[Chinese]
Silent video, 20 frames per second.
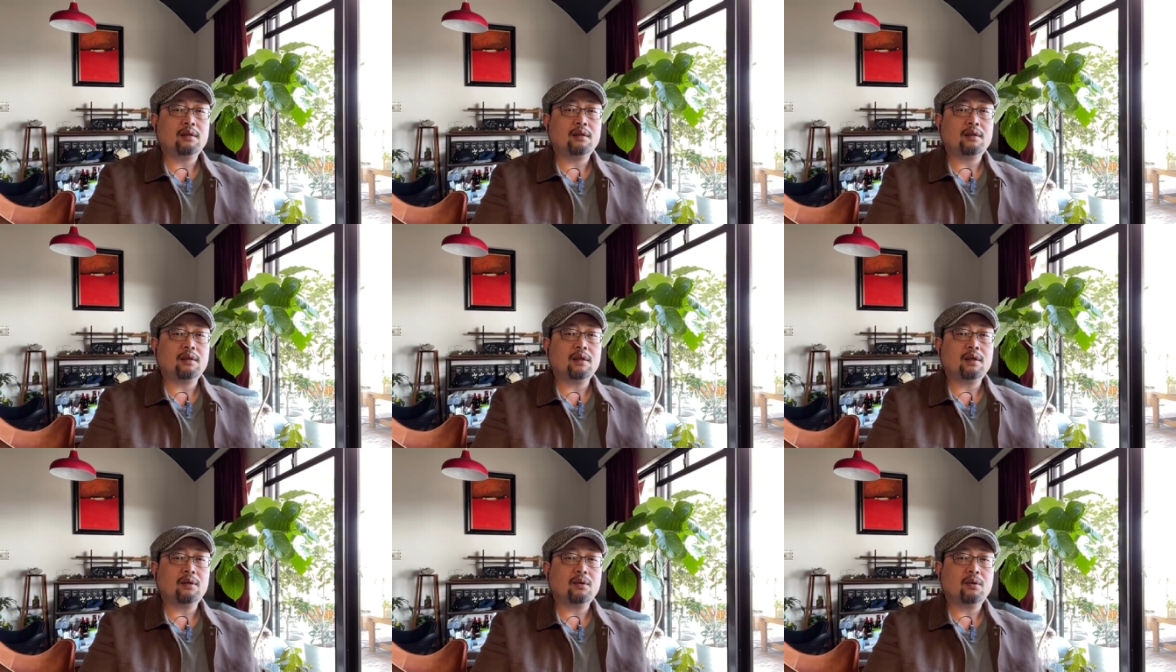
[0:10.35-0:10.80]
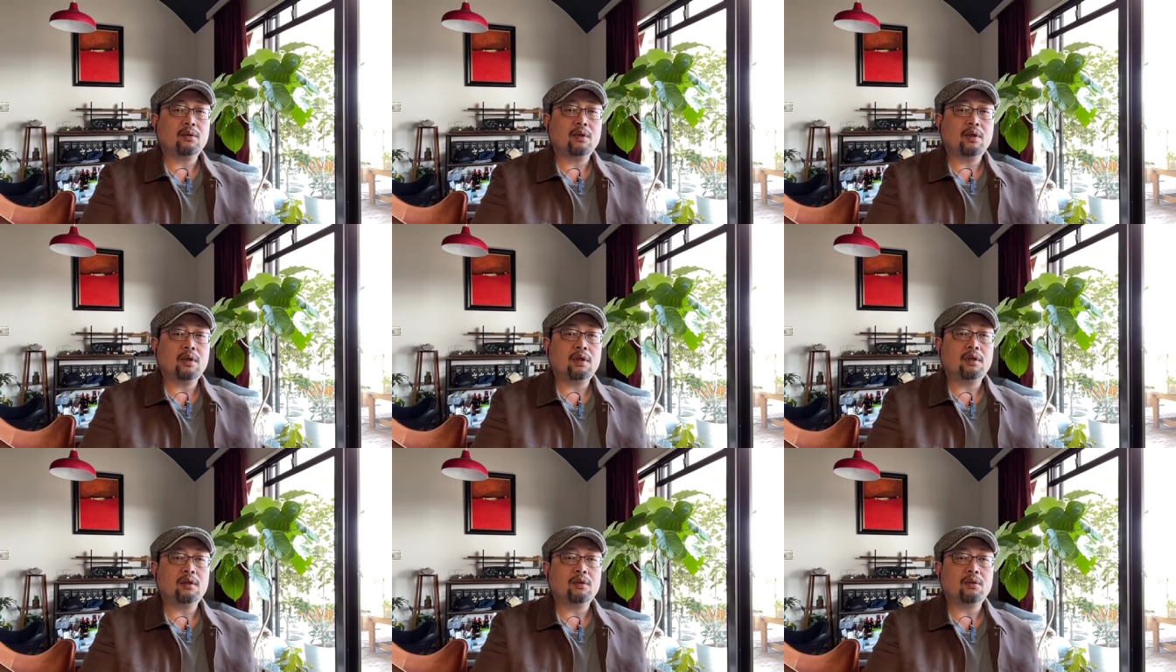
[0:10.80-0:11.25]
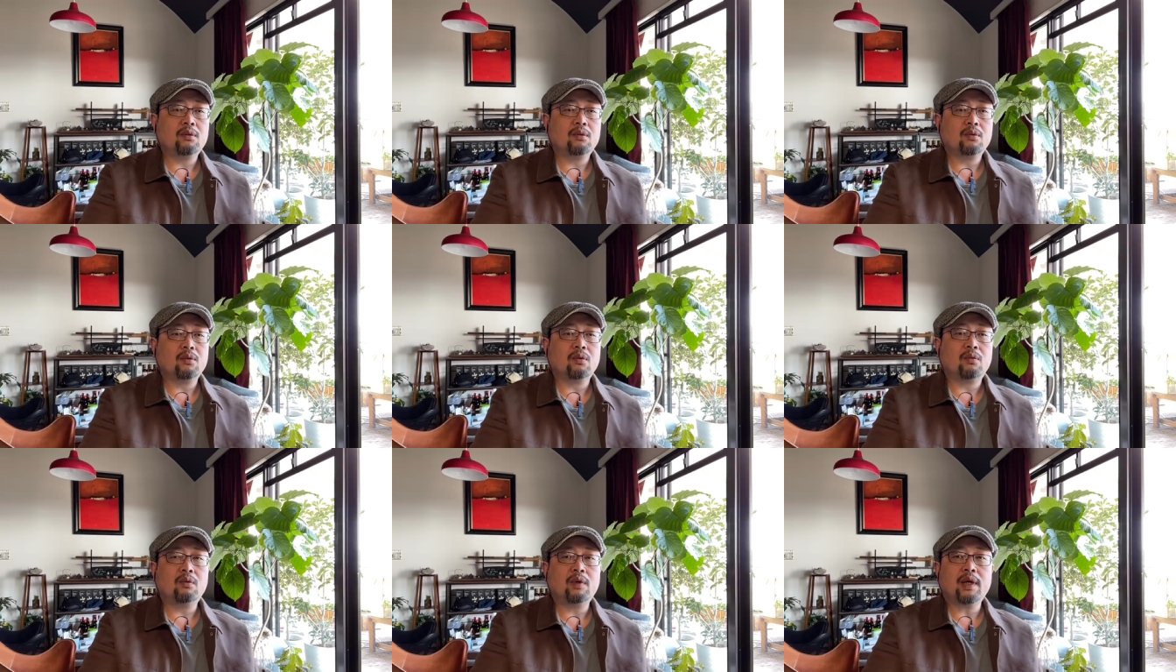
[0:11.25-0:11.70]
这回
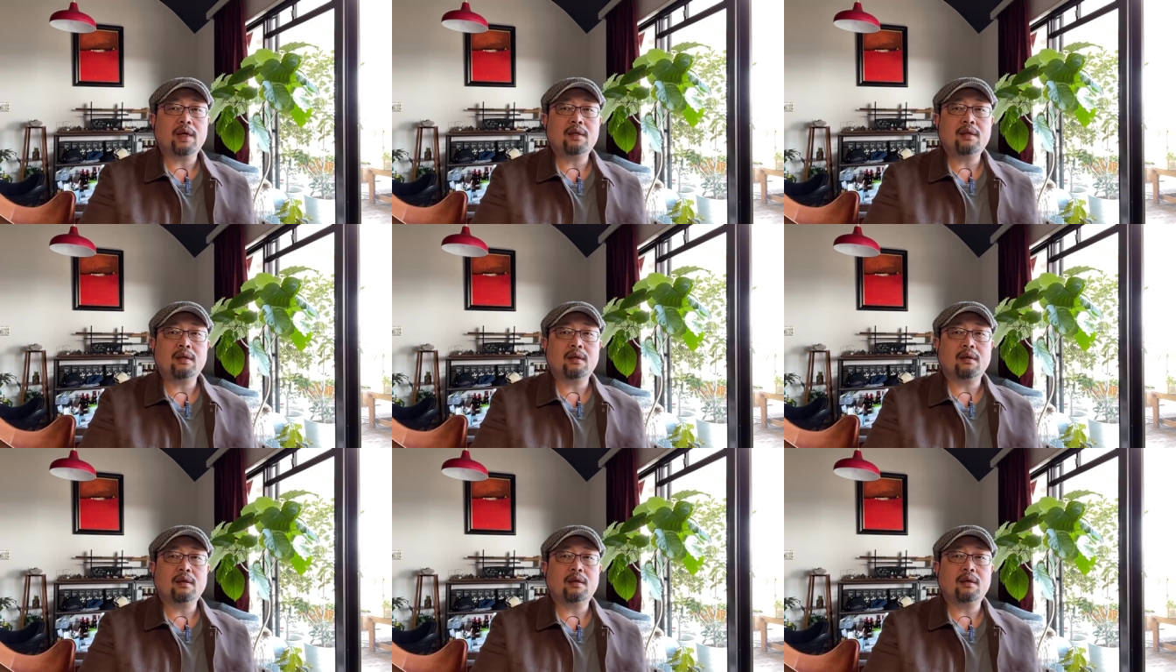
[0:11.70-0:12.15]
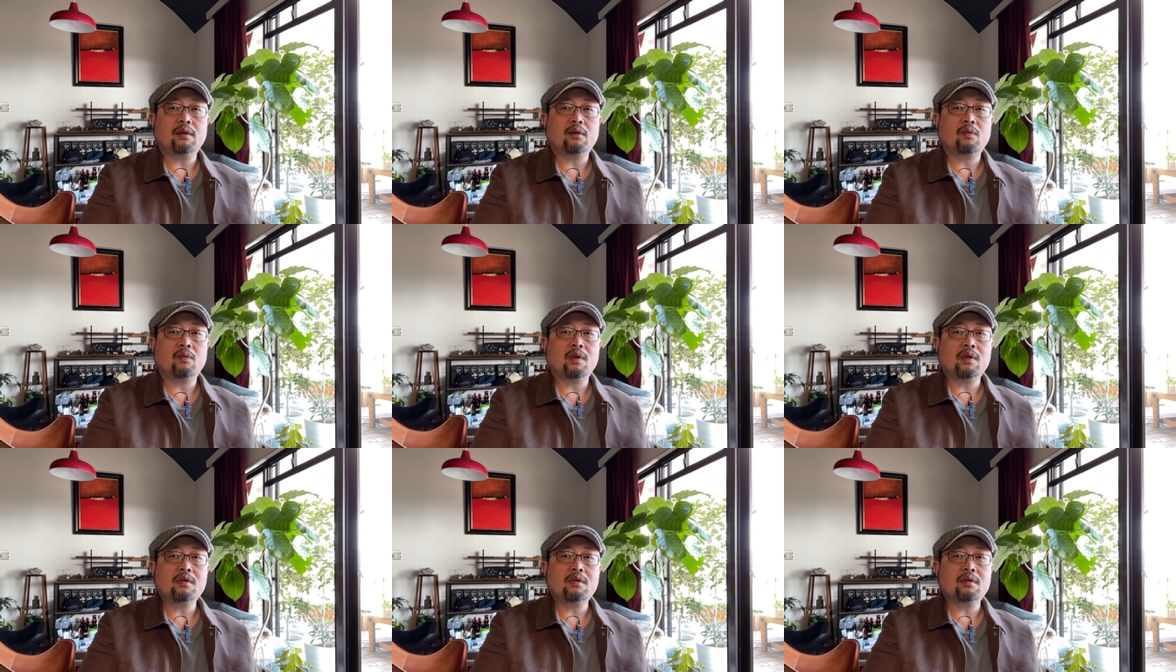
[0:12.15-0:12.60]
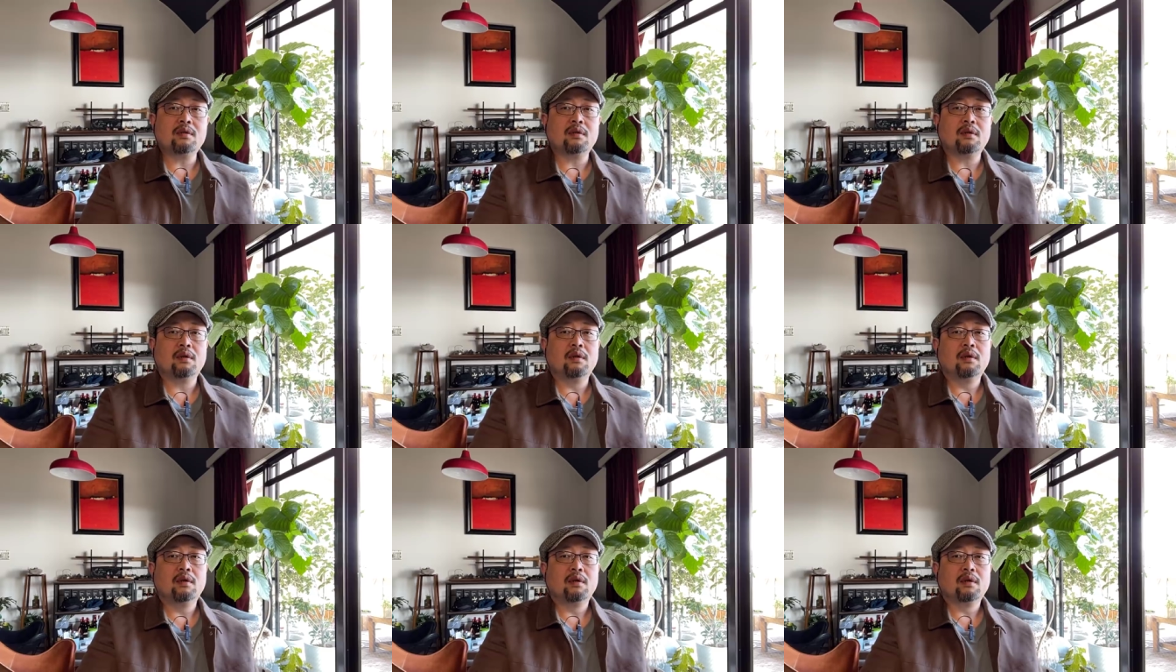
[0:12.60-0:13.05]
突然赢了这官
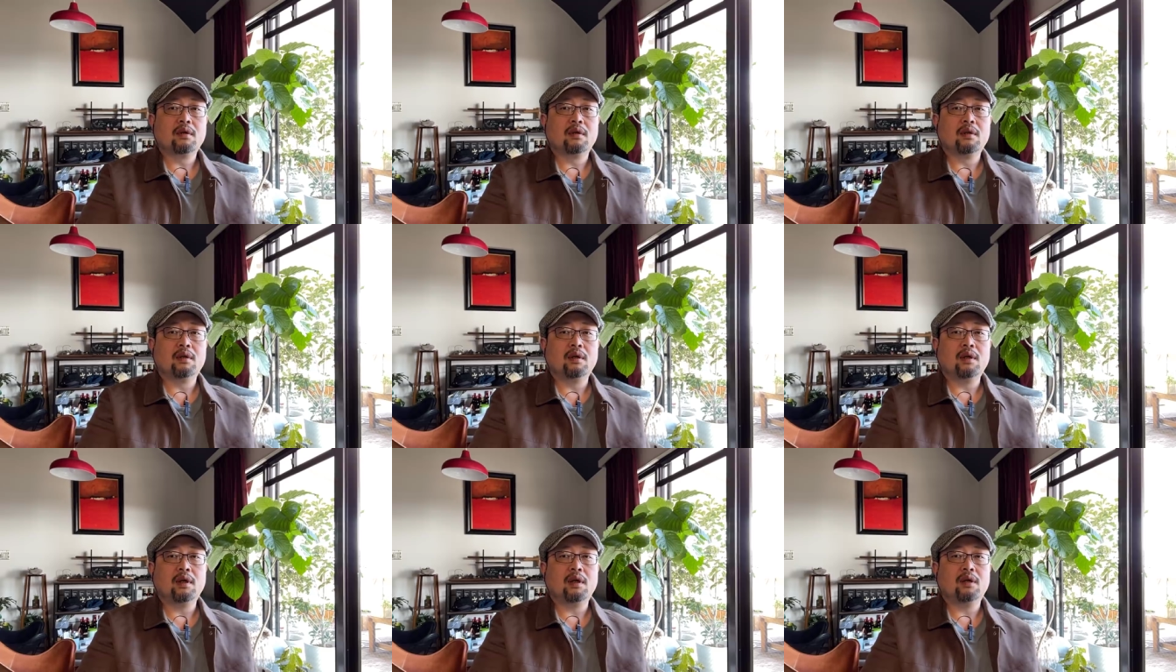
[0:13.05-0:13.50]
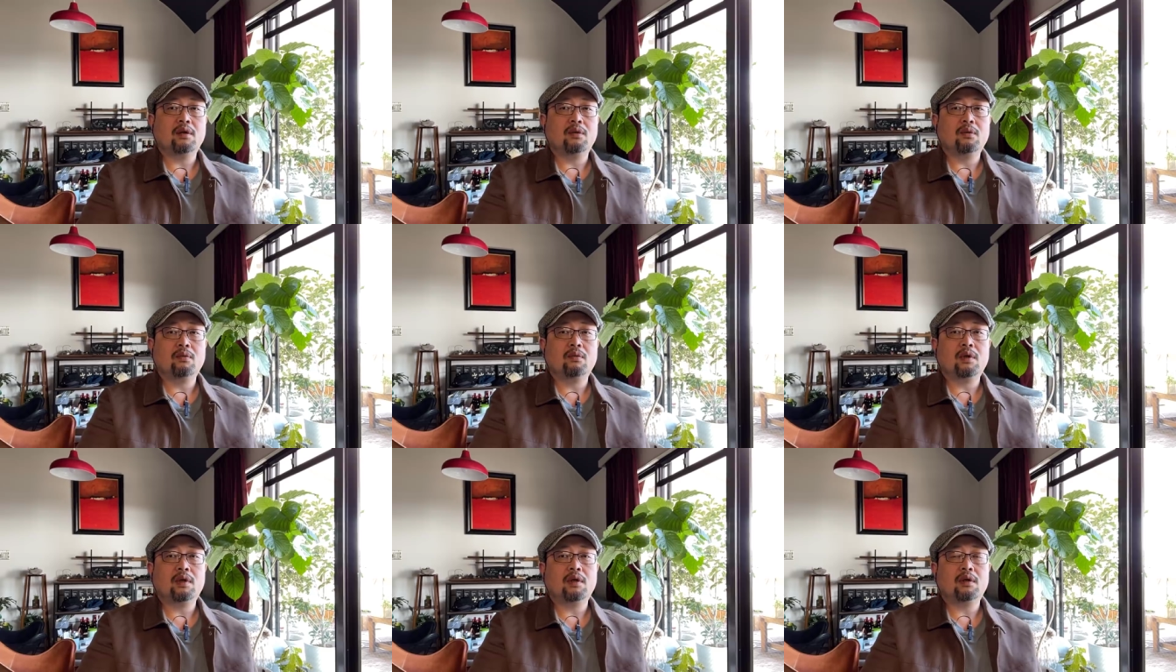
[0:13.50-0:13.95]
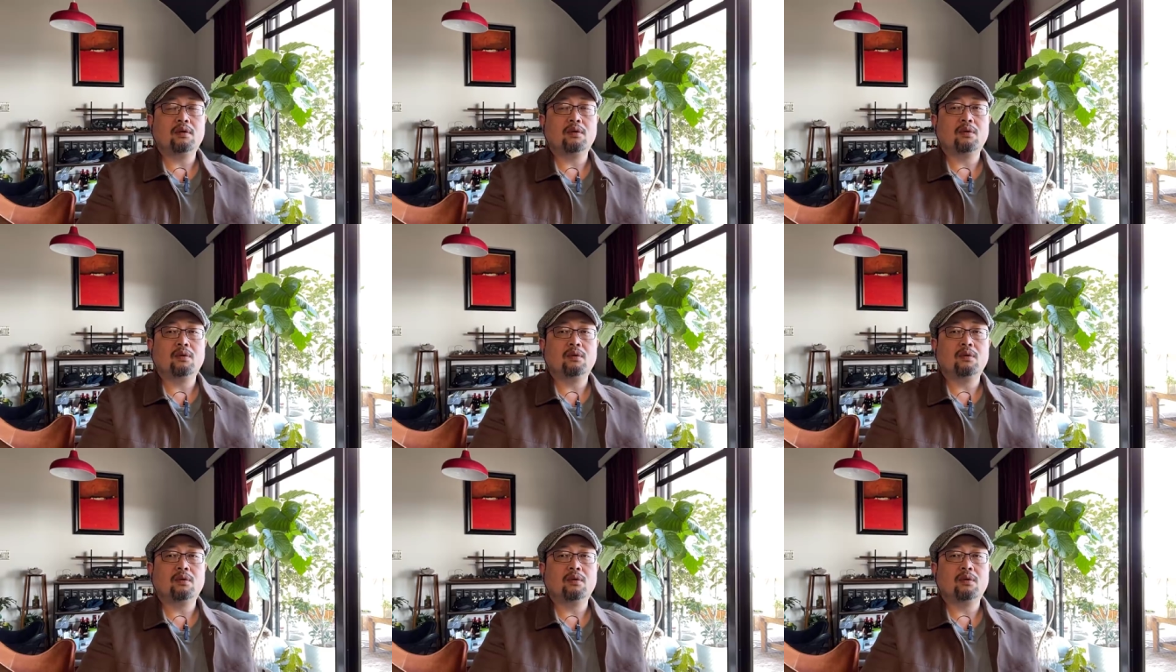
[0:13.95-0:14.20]
司，可能很多人